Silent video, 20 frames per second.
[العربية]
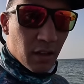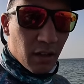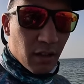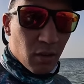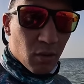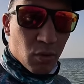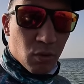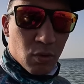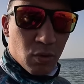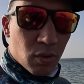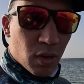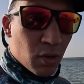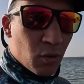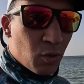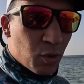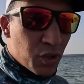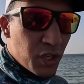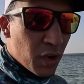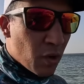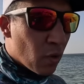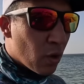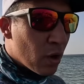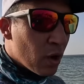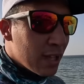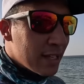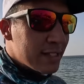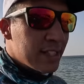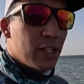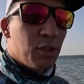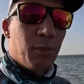او كنقول شنو
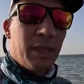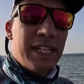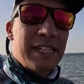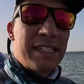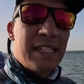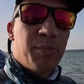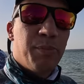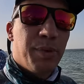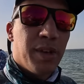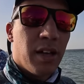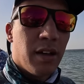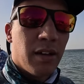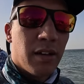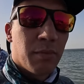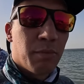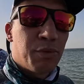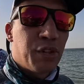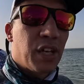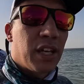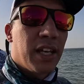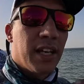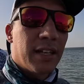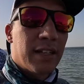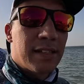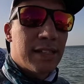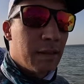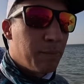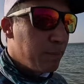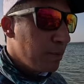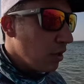تخيلوا معايا سيبيا مجريه على
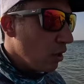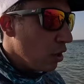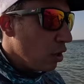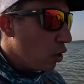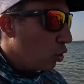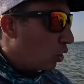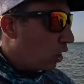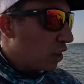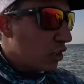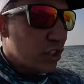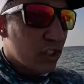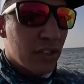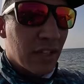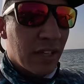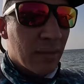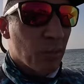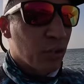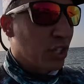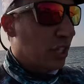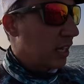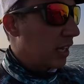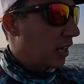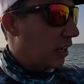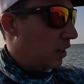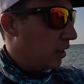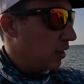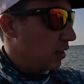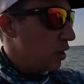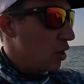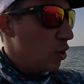سيبيا وخرجت حتى الموجه
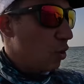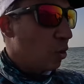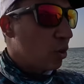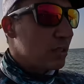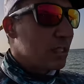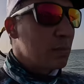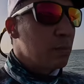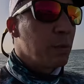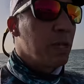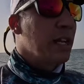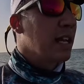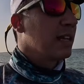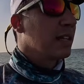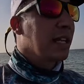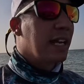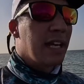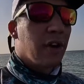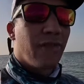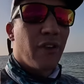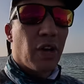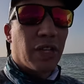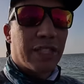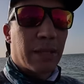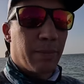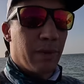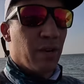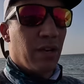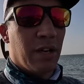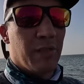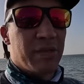الاخرى اقسم بالله الدريره فيها واحد
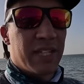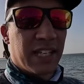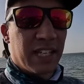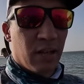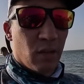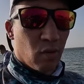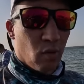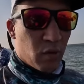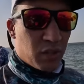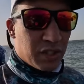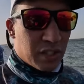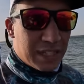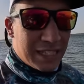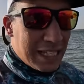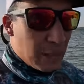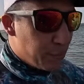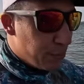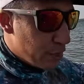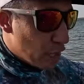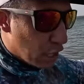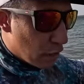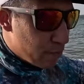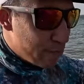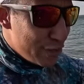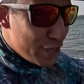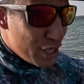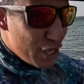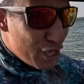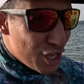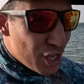4 ولا 5 كيلو وحتى سيبيا
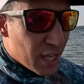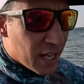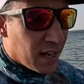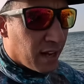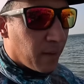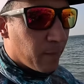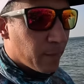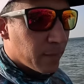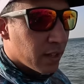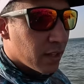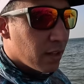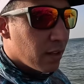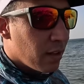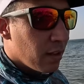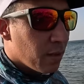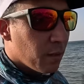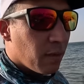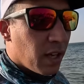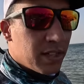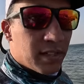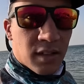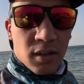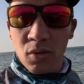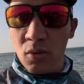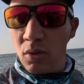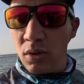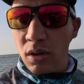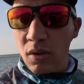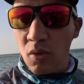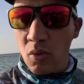كبيره بقيت
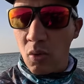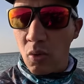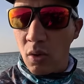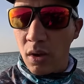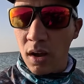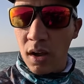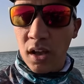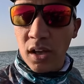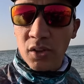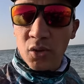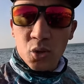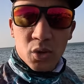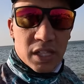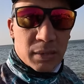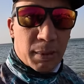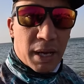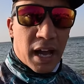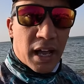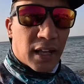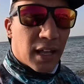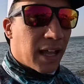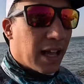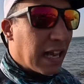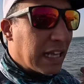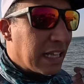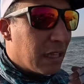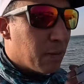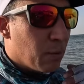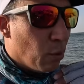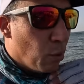كنقول عواس سبحان الله
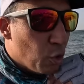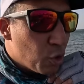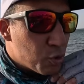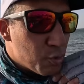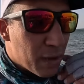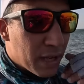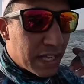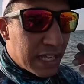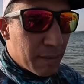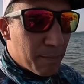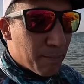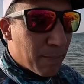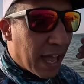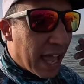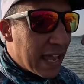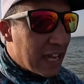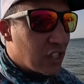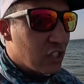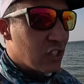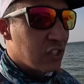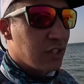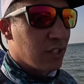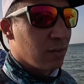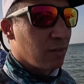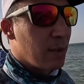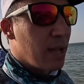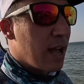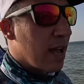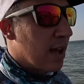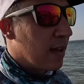العظيم الحوت ما مخيش
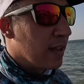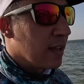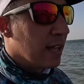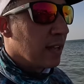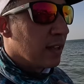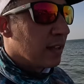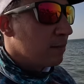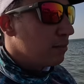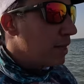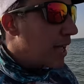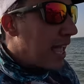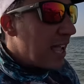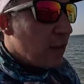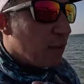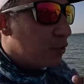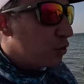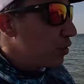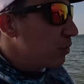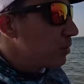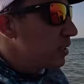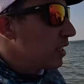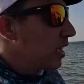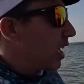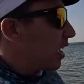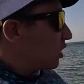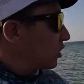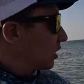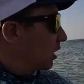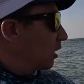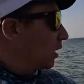ما ما خايفش فهمتي
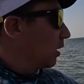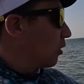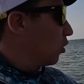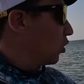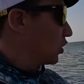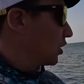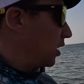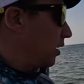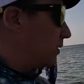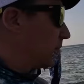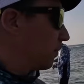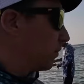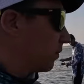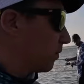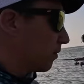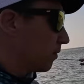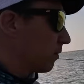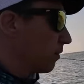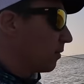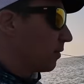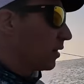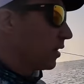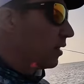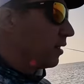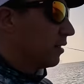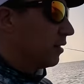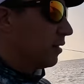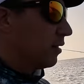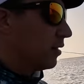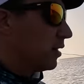خارج حتى للكوشطه
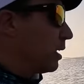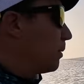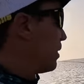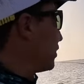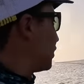دابا